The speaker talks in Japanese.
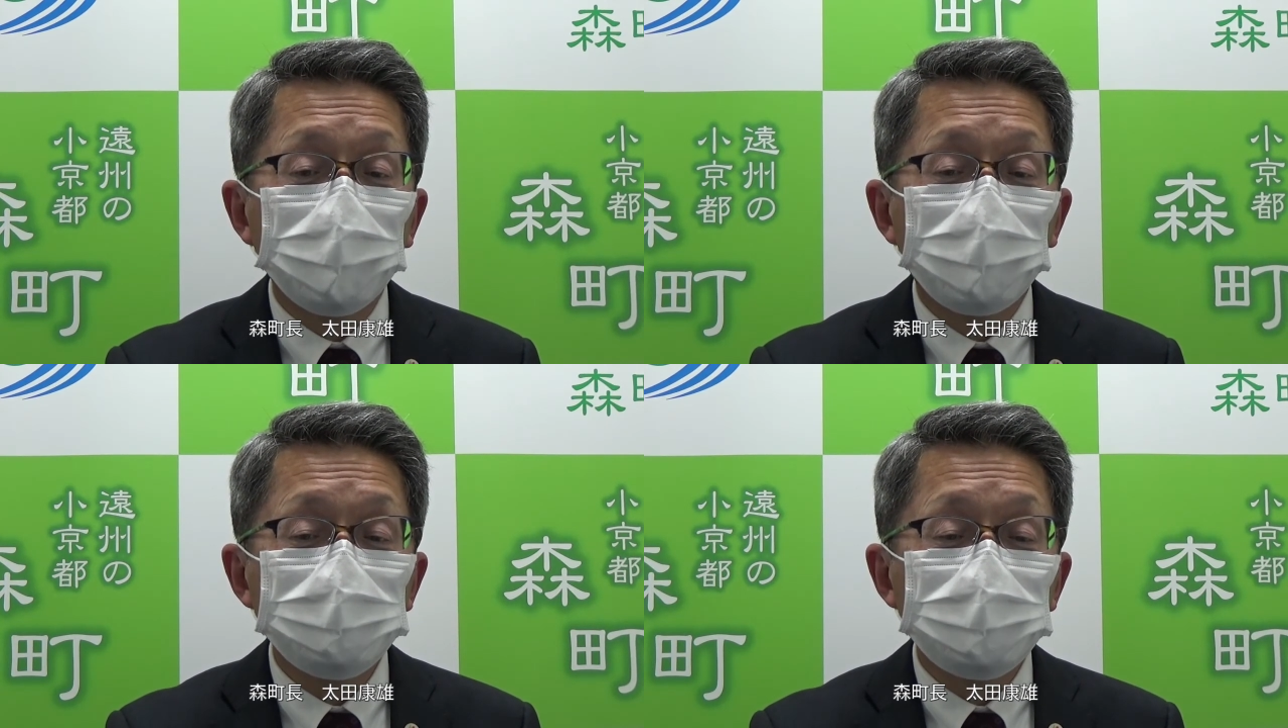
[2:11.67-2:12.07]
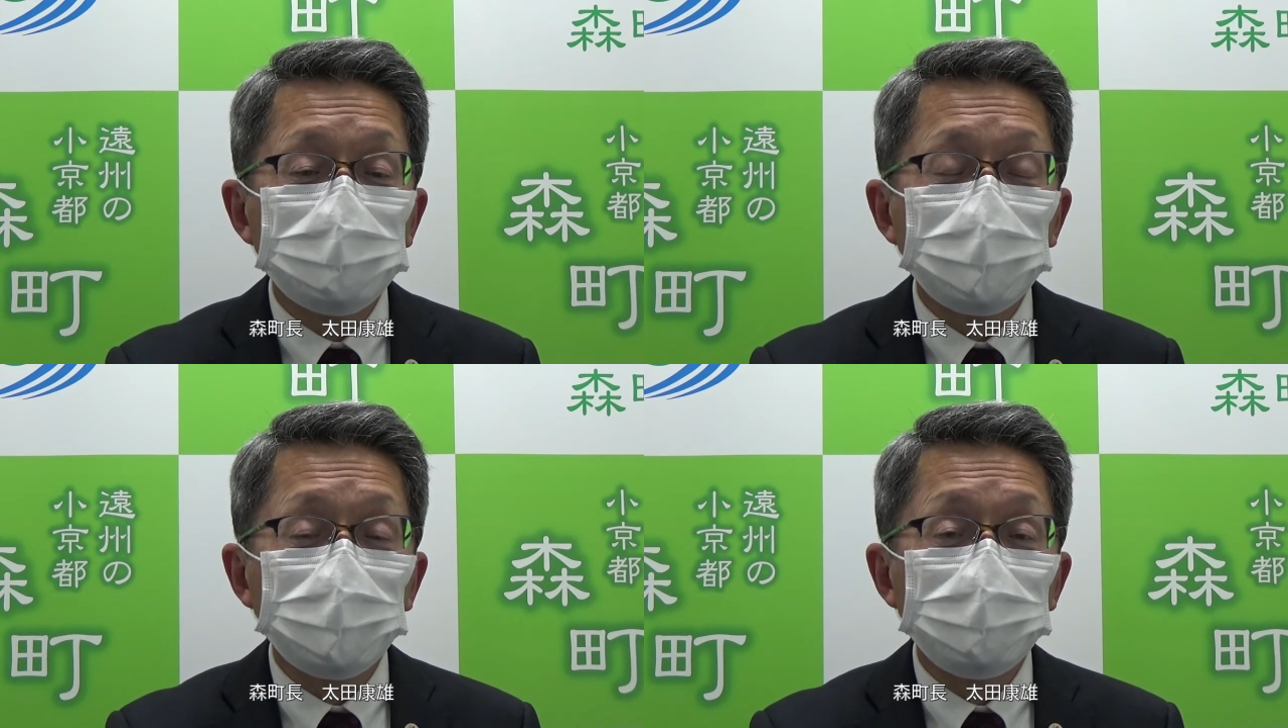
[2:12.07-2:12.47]
お待ち
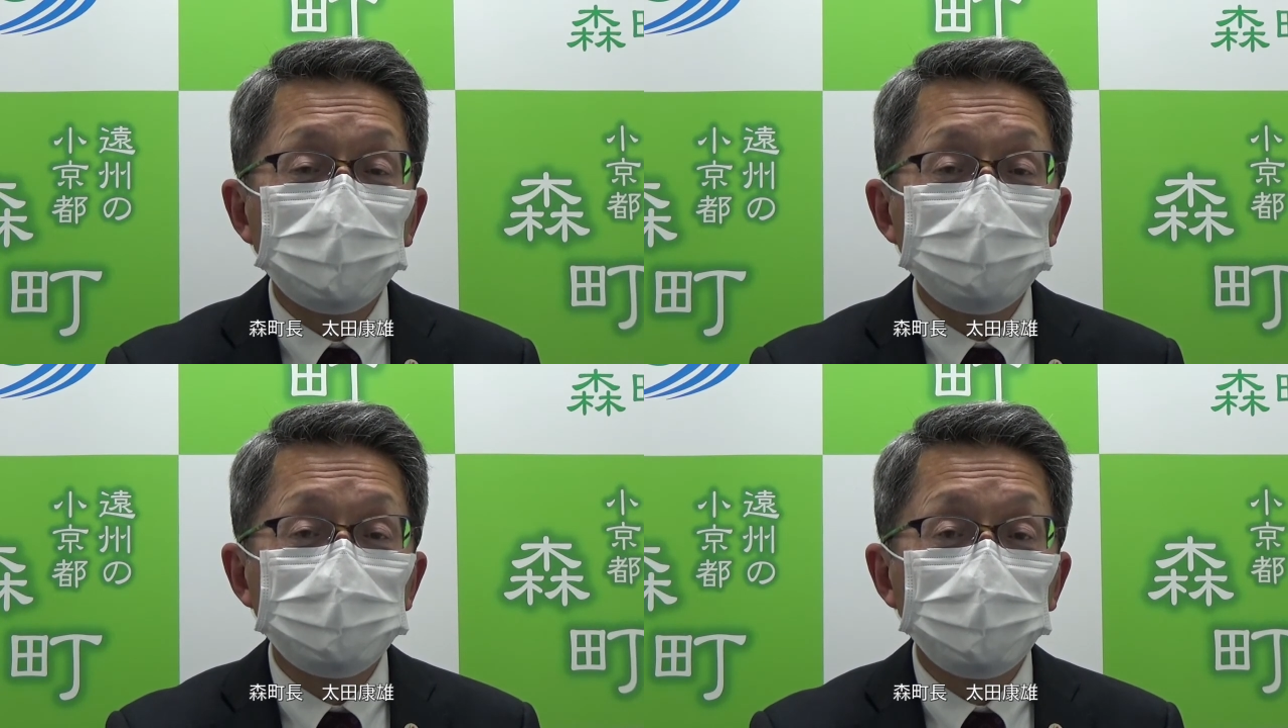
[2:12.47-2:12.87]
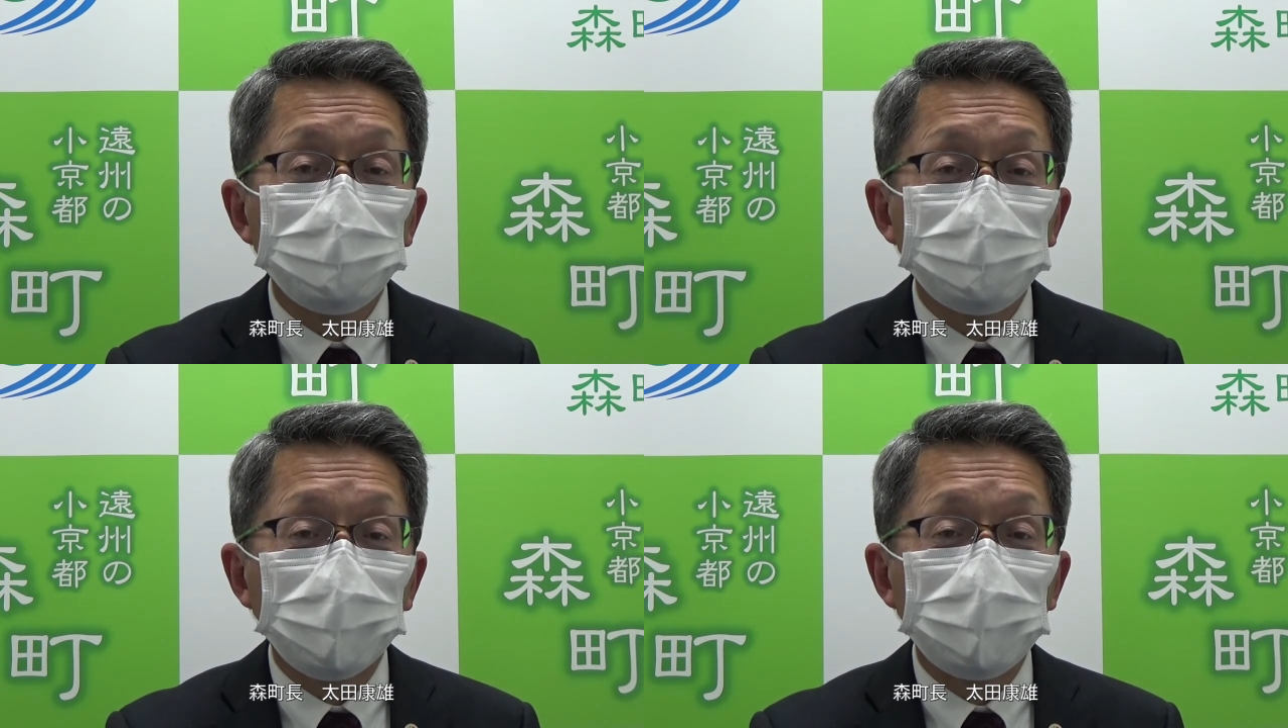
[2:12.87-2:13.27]
いただきますよ
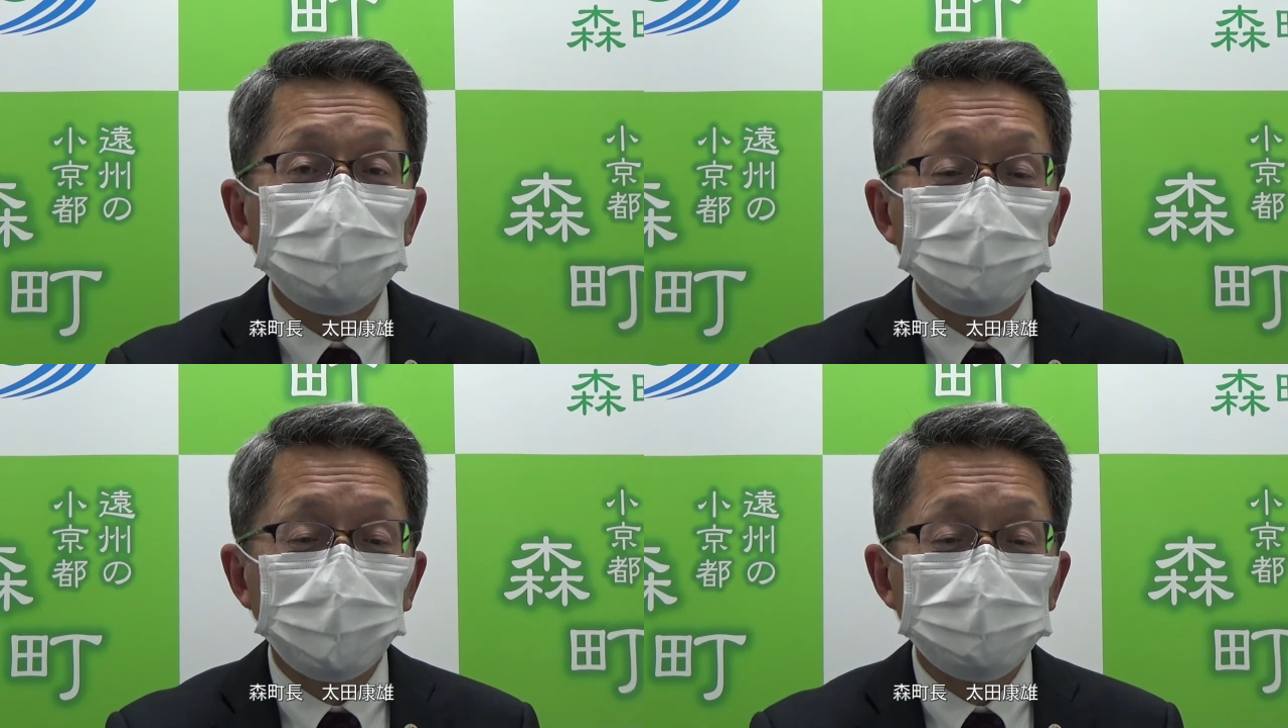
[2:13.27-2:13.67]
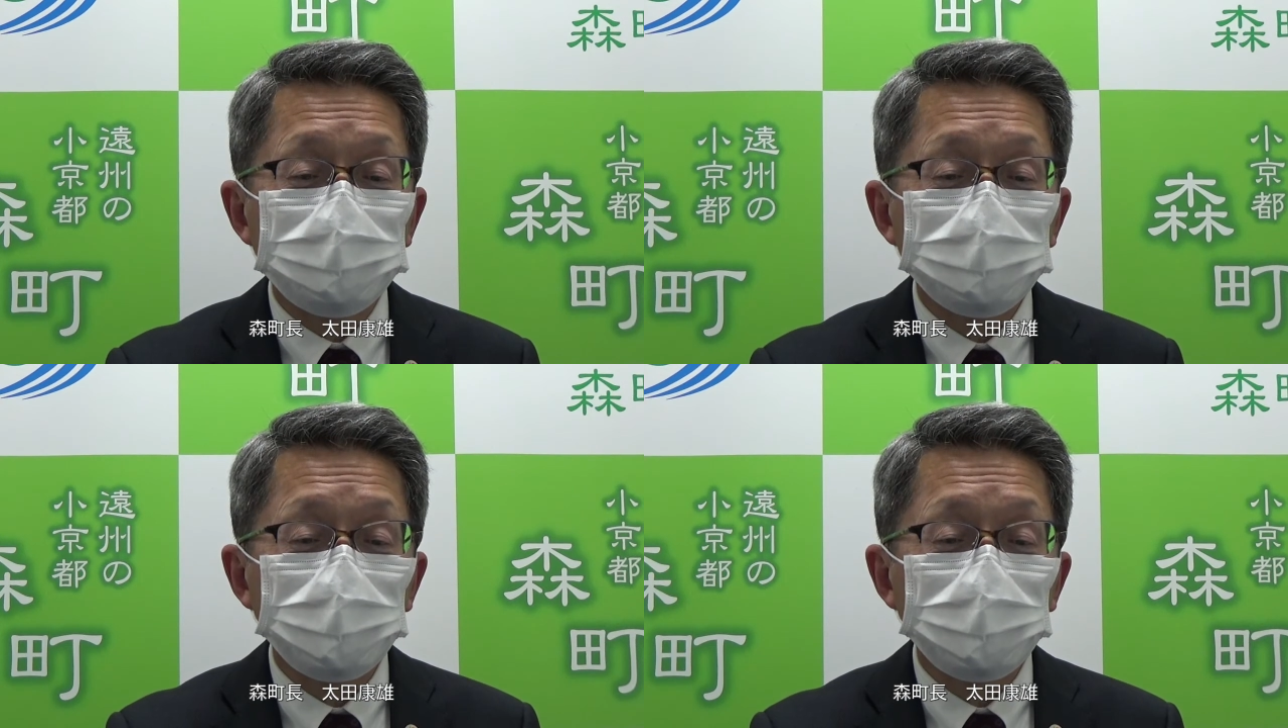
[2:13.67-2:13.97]
うお願いします